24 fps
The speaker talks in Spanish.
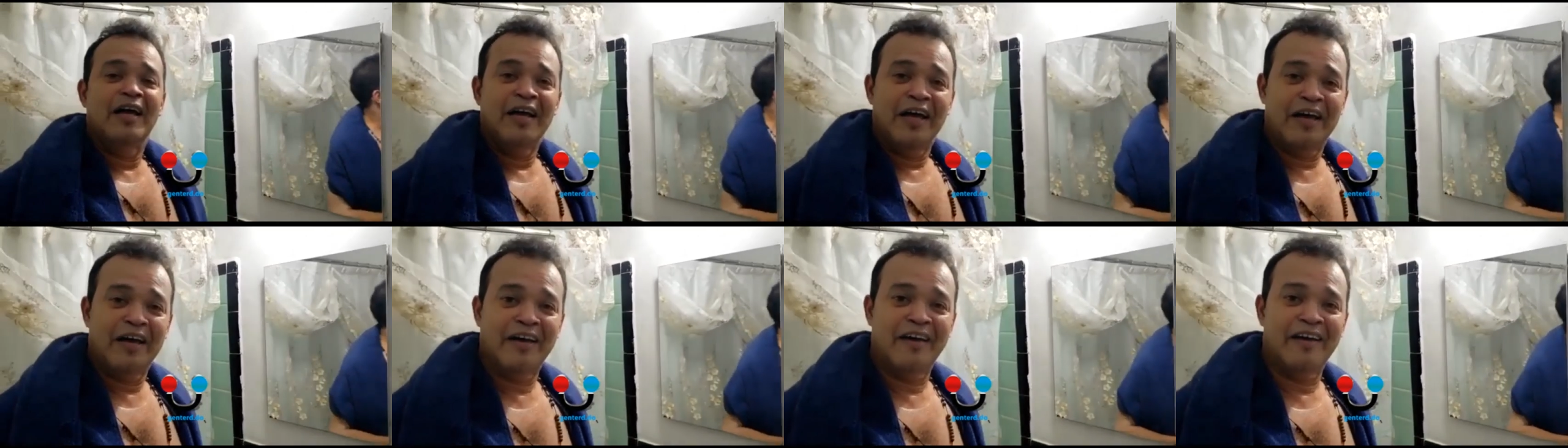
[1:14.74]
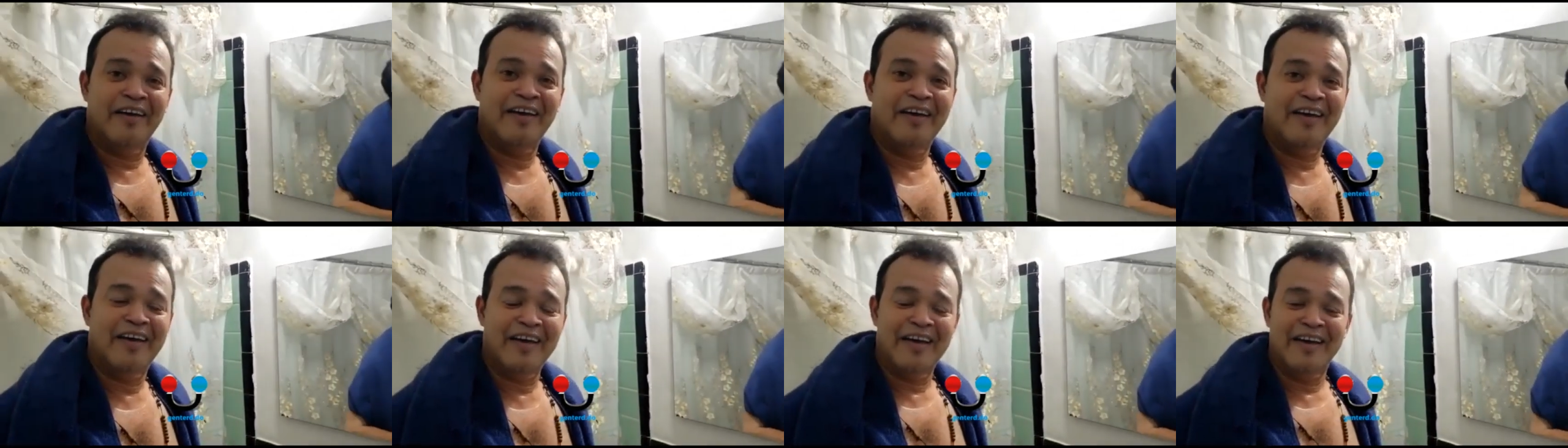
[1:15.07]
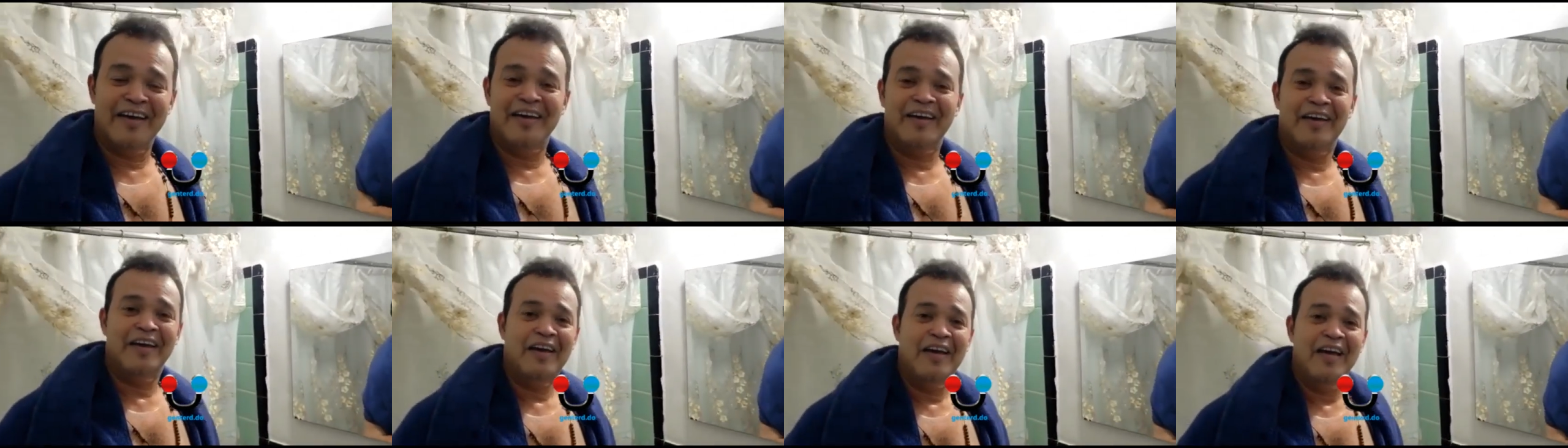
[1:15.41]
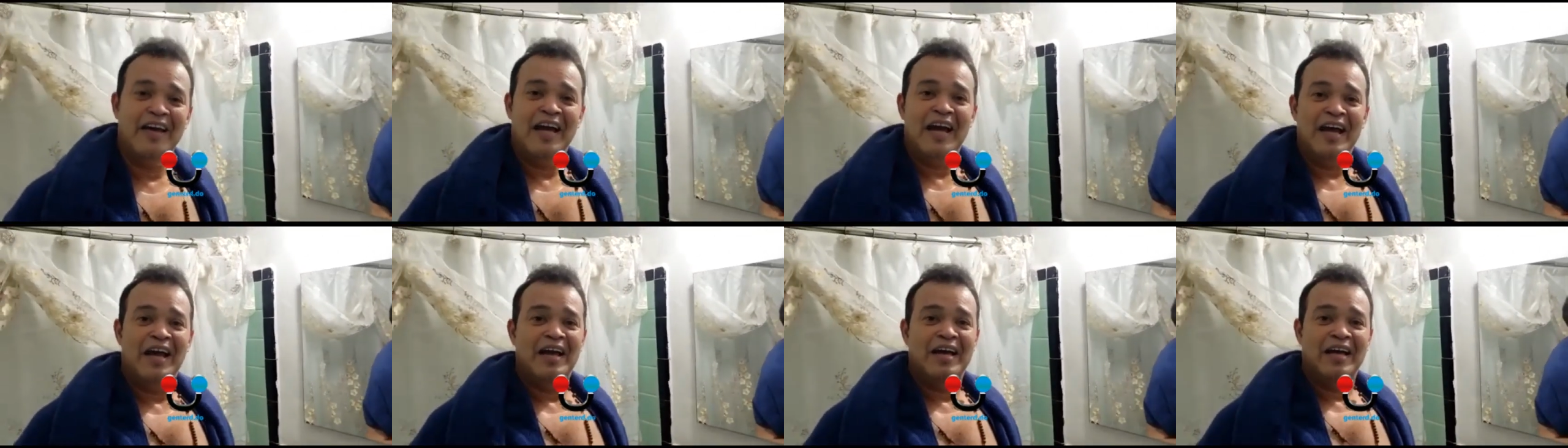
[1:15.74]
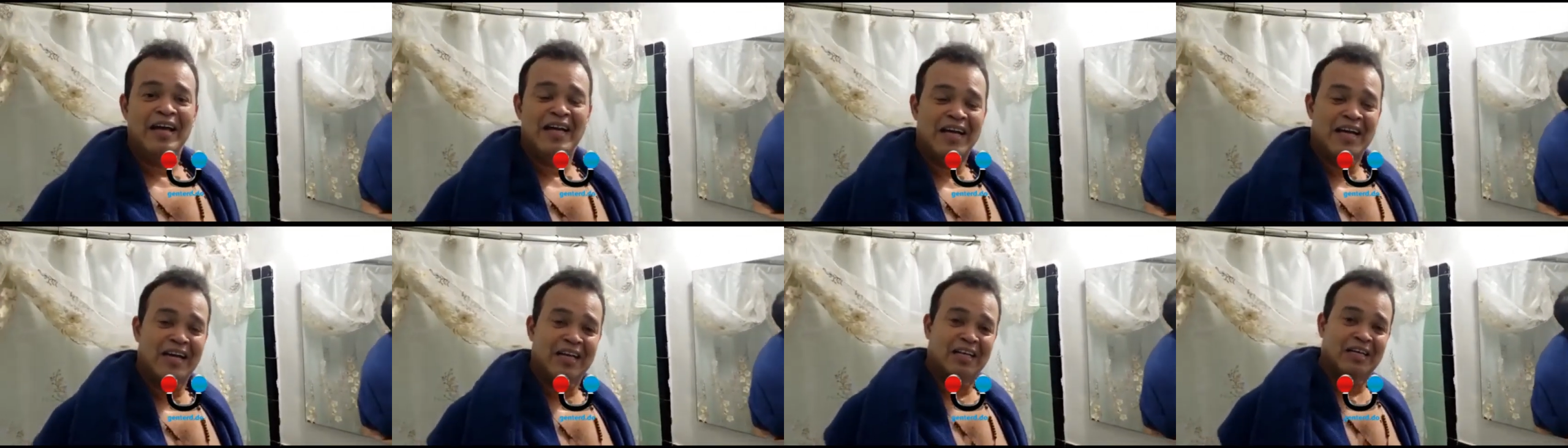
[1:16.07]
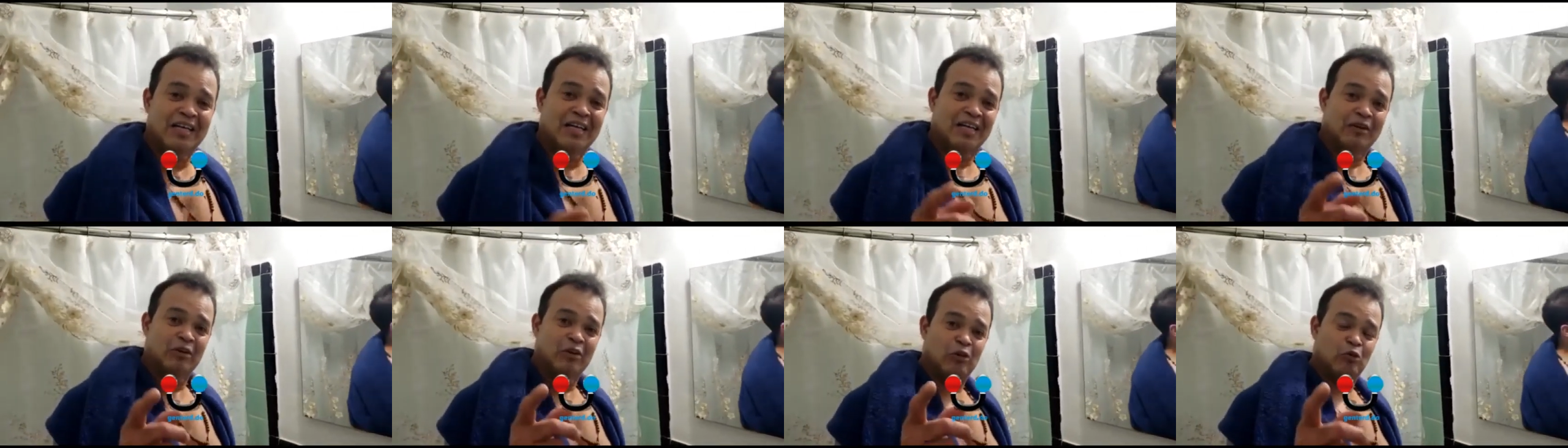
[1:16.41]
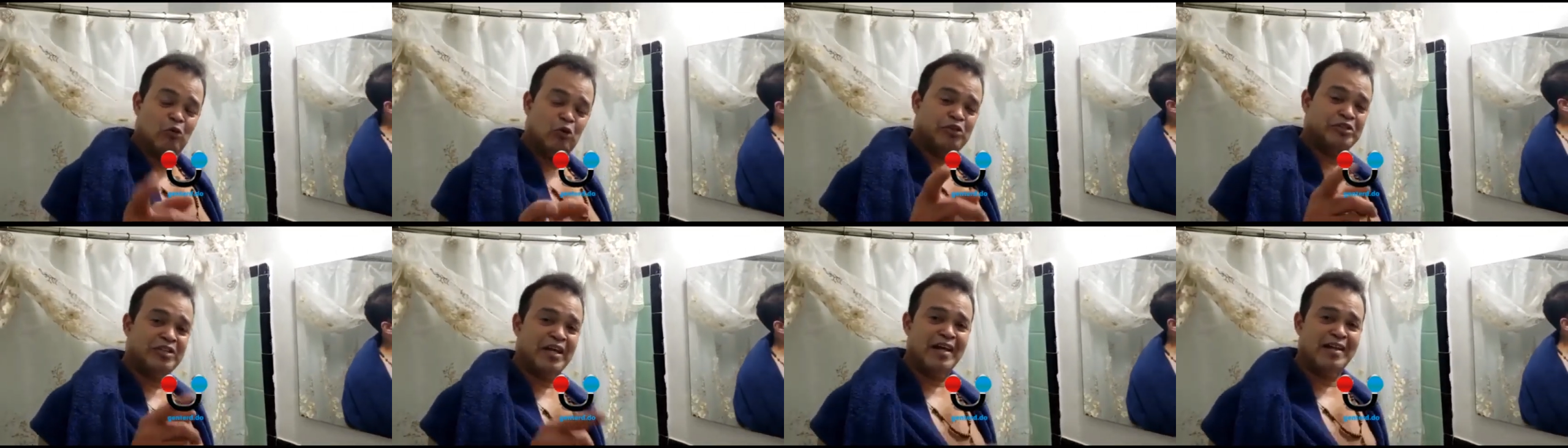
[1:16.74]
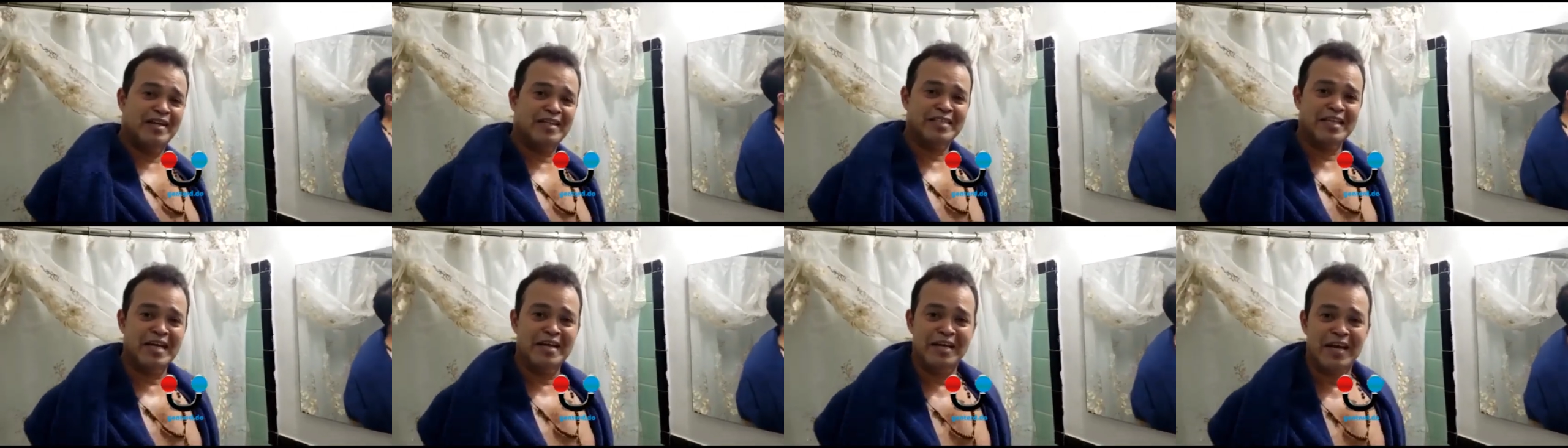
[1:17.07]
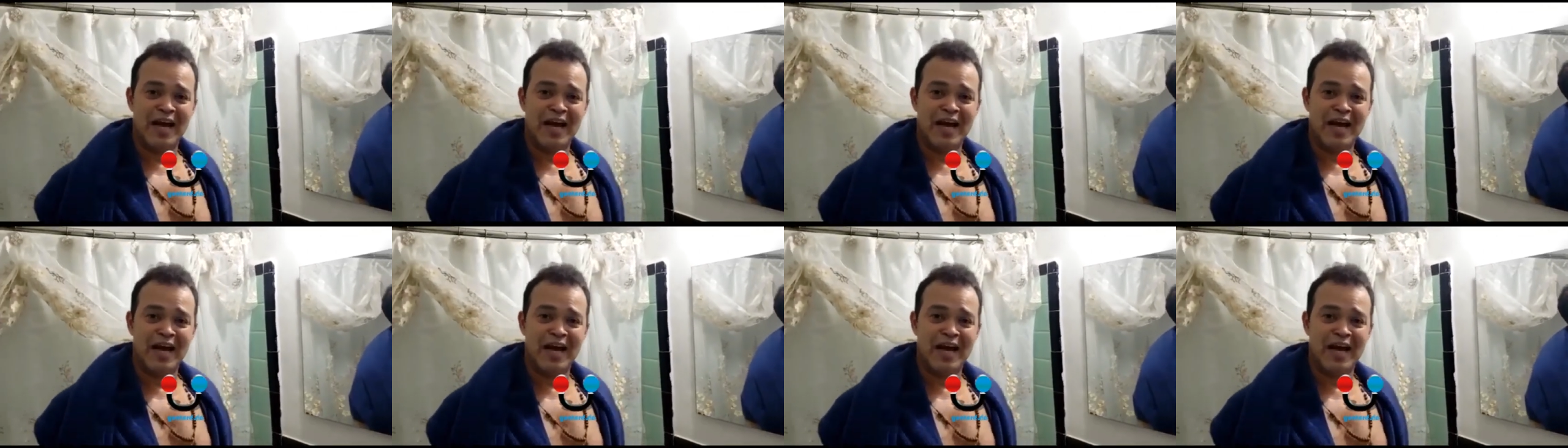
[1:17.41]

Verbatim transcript: eh, ustedes en